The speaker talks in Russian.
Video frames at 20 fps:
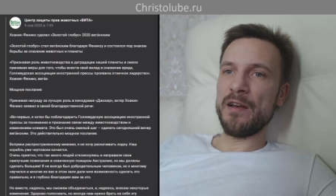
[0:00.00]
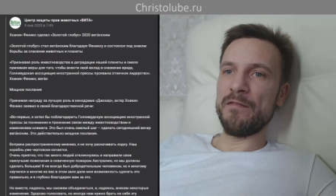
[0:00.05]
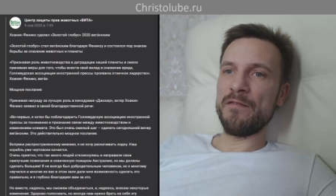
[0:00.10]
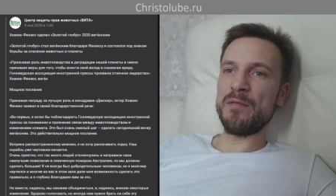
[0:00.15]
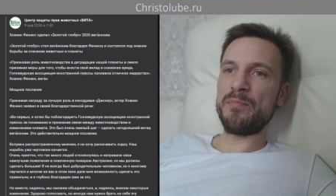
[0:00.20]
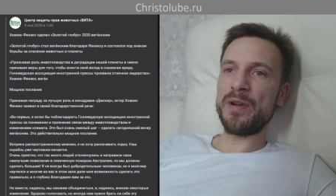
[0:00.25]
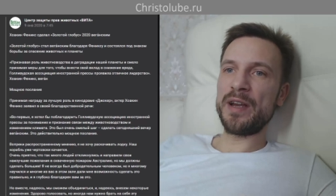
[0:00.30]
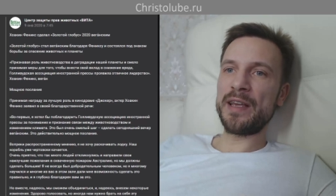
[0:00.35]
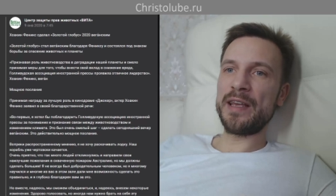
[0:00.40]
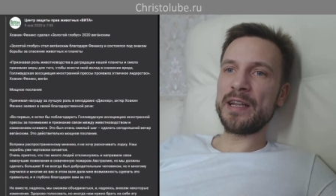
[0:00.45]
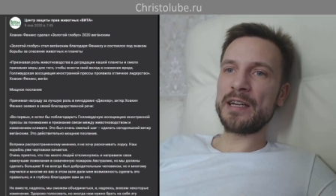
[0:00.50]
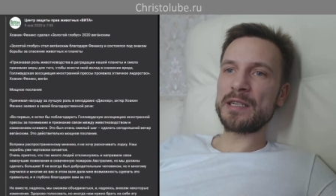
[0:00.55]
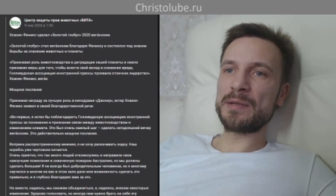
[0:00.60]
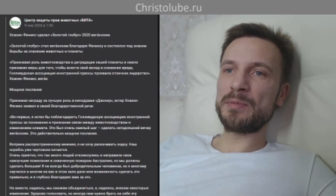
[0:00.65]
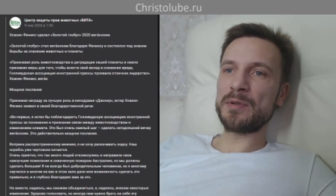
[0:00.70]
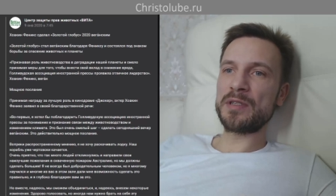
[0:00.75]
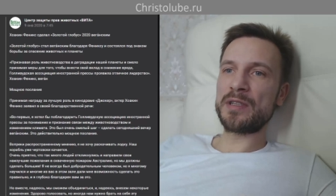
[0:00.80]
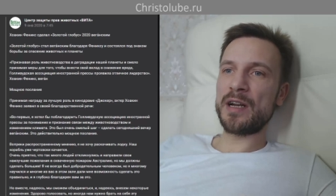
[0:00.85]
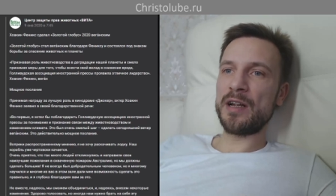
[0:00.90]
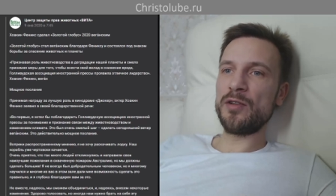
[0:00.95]
Вопреки
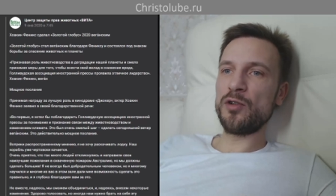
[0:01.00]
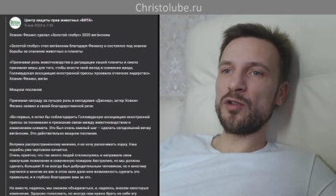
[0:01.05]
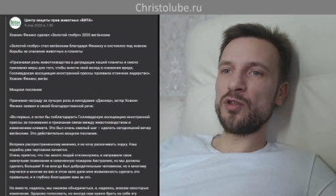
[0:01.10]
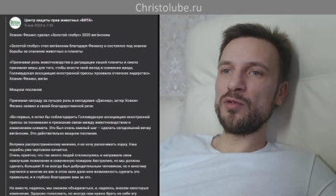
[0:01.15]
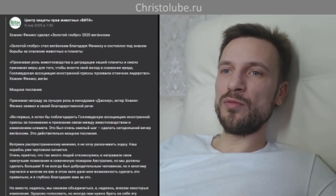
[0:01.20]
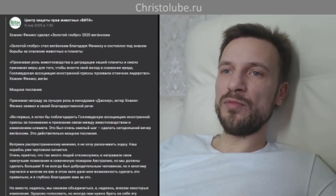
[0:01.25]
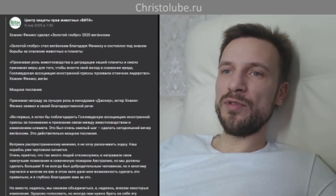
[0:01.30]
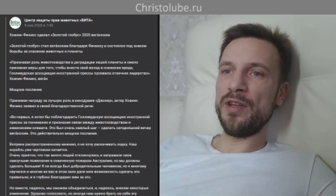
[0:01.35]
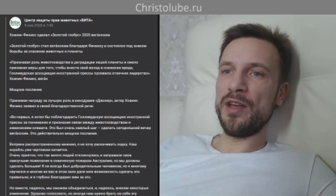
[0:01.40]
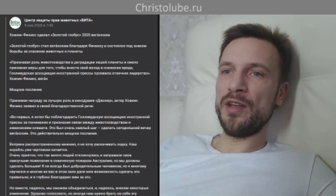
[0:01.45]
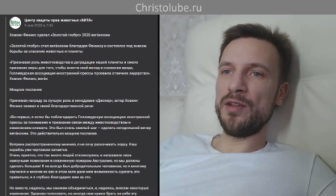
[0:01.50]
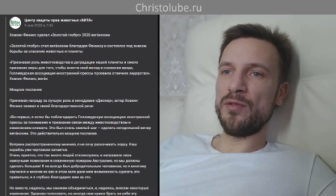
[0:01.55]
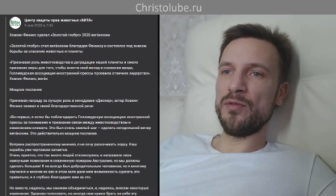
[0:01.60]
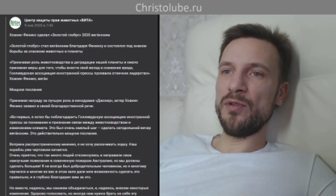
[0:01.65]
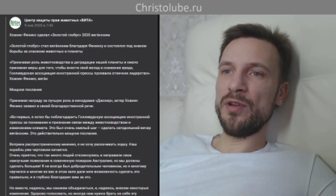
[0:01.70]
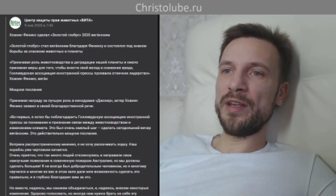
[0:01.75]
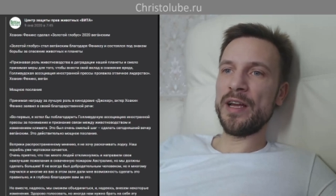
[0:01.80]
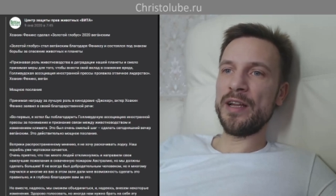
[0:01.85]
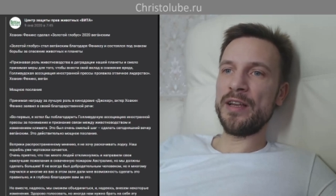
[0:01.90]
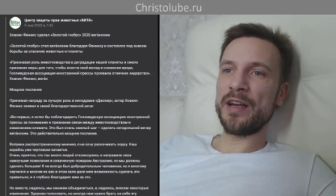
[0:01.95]
распространенному
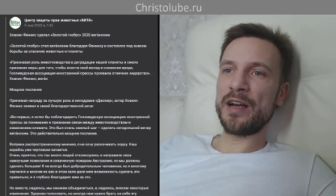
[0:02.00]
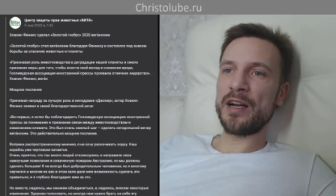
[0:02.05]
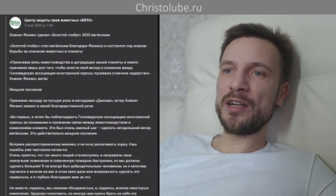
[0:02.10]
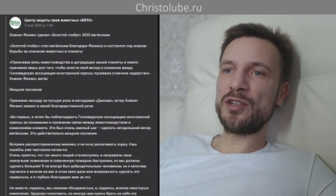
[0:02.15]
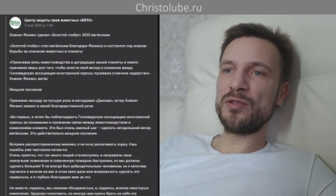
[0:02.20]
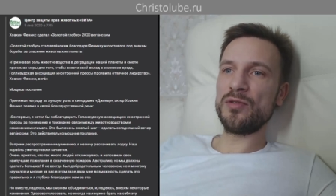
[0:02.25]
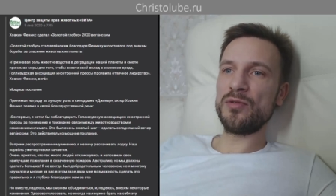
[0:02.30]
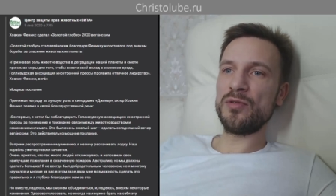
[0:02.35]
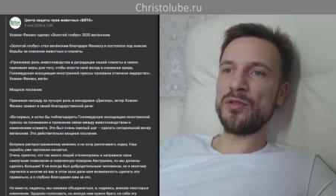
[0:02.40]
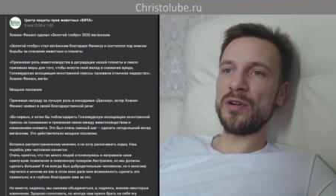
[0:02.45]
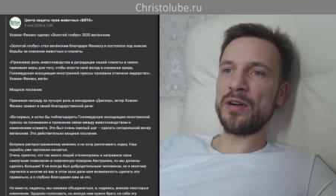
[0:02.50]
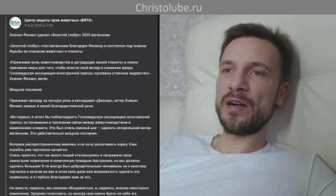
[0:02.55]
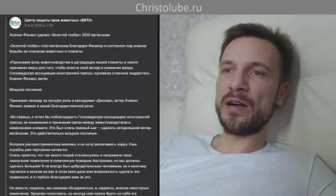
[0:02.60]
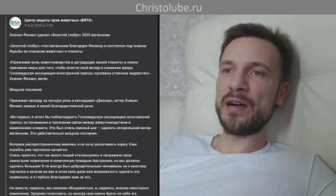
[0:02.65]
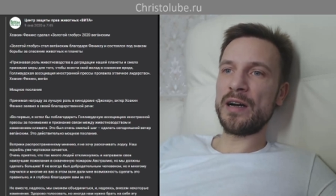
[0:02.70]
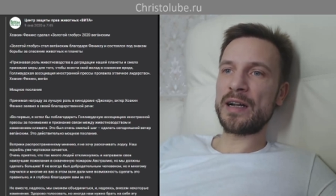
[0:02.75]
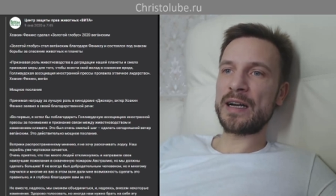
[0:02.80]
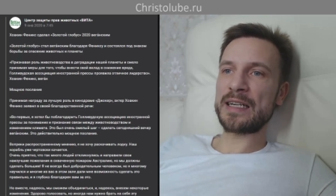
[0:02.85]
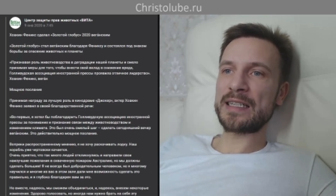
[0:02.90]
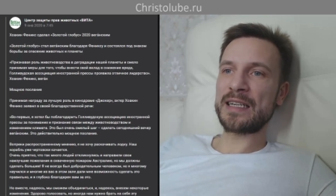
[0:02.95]
мнению, я не хочу
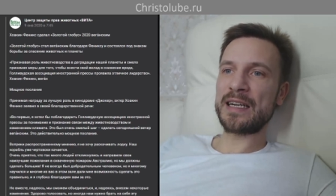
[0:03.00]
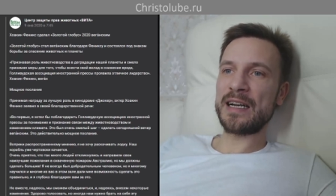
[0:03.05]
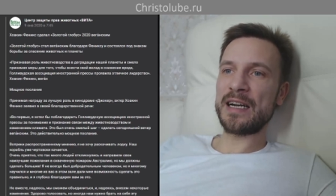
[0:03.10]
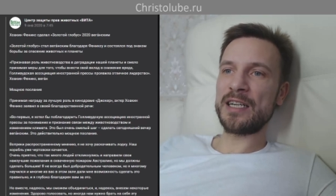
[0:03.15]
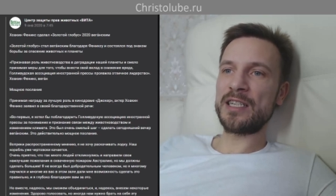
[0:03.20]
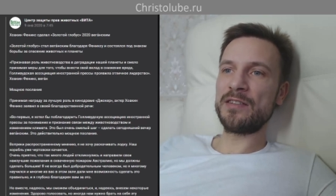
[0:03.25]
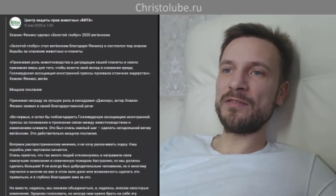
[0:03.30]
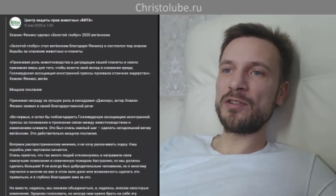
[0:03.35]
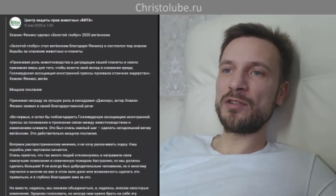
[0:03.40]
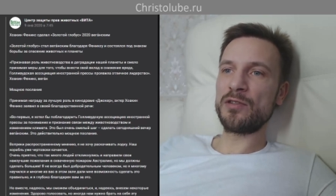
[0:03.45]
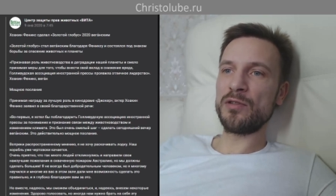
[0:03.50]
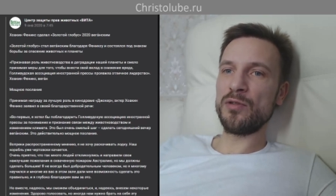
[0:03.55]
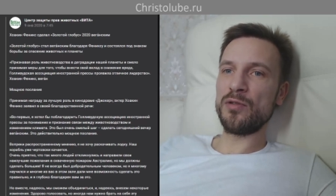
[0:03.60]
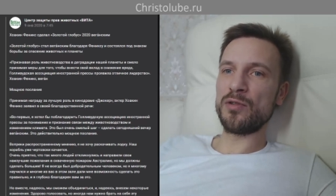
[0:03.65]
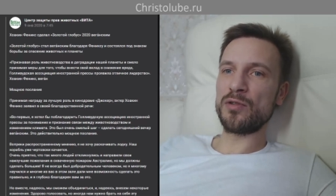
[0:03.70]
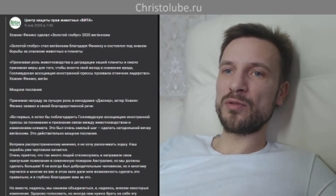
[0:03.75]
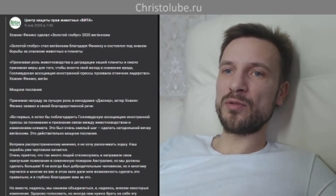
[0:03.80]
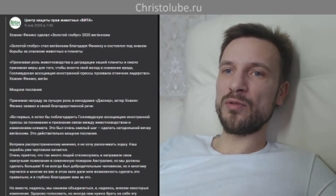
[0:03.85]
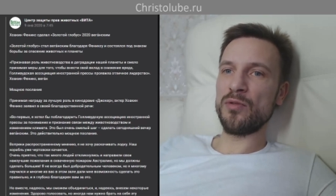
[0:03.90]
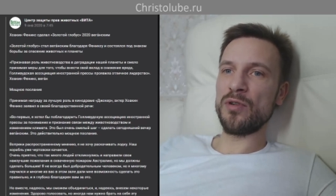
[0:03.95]
раскачивать
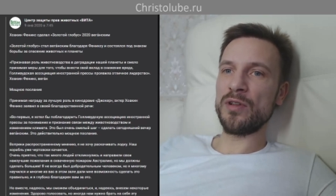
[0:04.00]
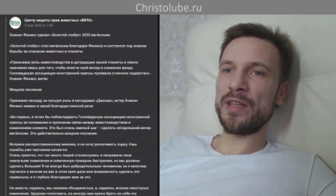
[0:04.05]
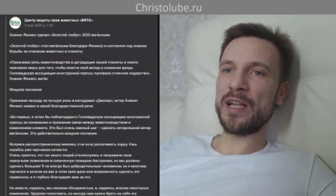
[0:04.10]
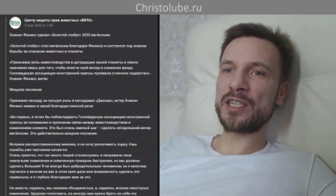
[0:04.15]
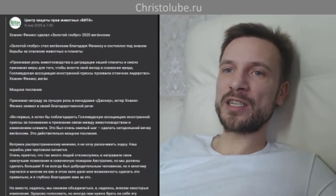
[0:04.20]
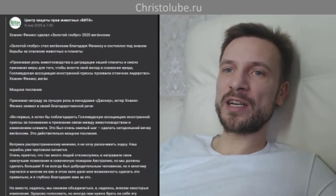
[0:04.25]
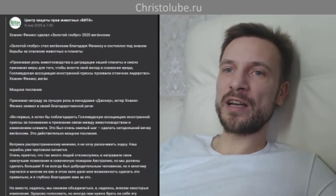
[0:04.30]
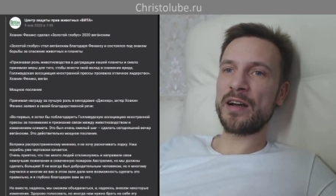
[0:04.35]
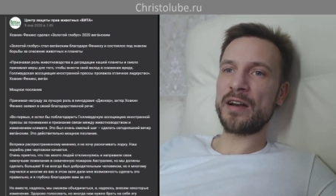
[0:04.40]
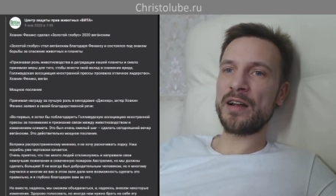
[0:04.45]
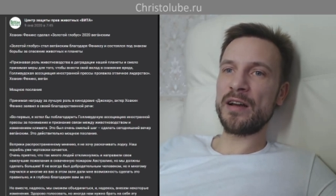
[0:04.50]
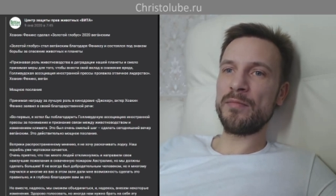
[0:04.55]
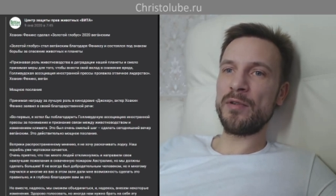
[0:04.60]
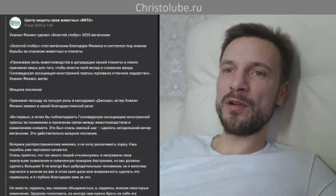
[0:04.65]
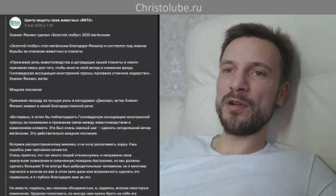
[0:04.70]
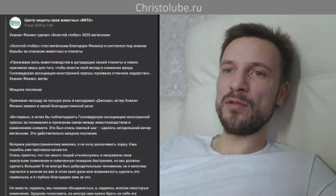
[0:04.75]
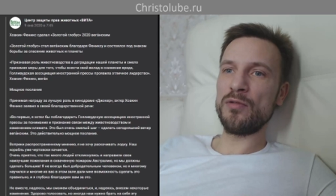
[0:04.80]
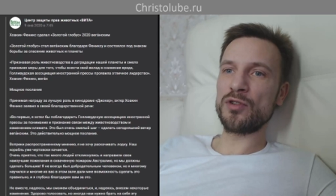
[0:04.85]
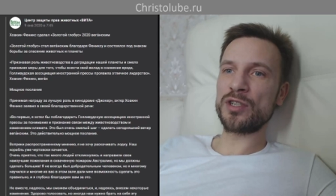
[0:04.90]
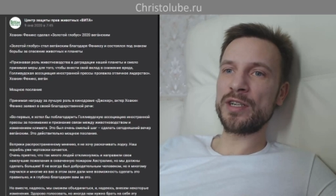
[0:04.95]
лодку. Наш
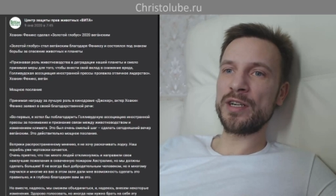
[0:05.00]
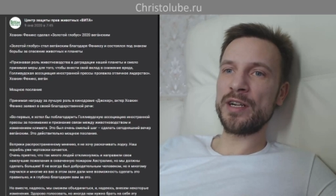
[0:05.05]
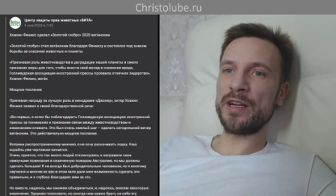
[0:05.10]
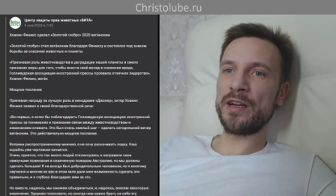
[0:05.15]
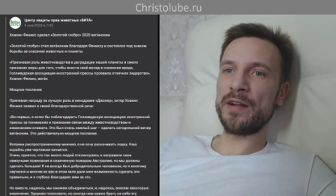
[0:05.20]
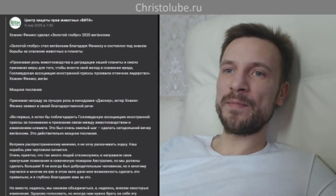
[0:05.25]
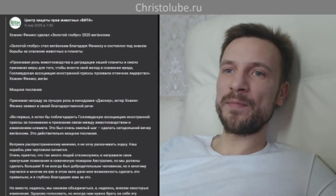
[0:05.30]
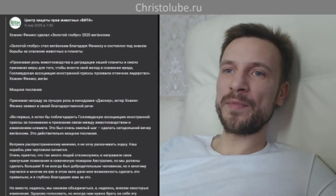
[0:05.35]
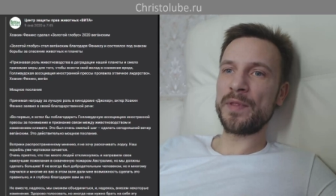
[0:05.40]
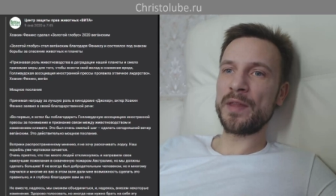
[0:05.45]
корабль уже